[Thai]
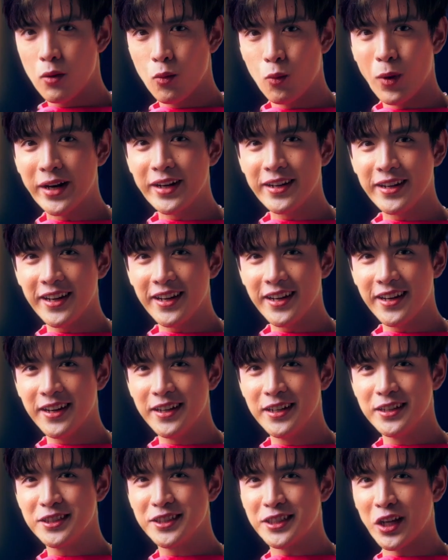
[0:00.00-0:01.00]
วันดี
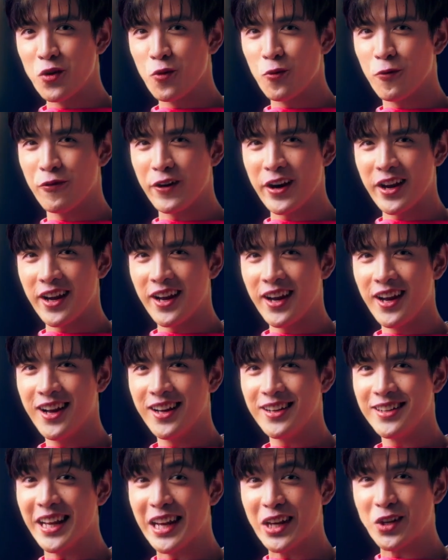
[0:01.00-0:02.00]
สนุกฟรี
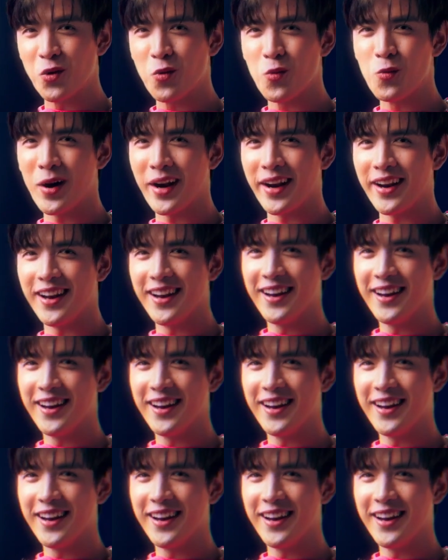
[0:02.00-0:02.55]
ดีทุกวัน